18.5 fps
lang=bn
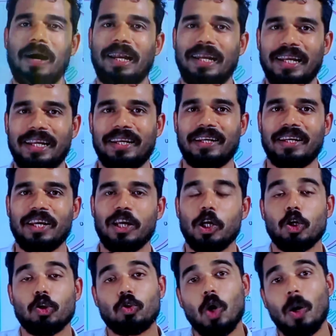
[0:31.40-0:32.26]
মানেন
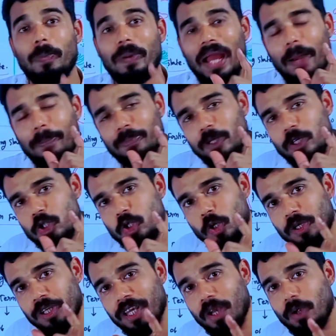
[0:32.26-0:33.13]
তবে আপনার
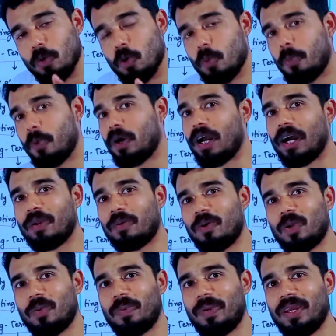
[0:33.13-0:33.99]
শরীরে উপকার
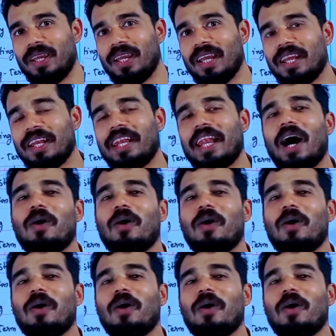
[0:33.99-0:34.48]
করবে না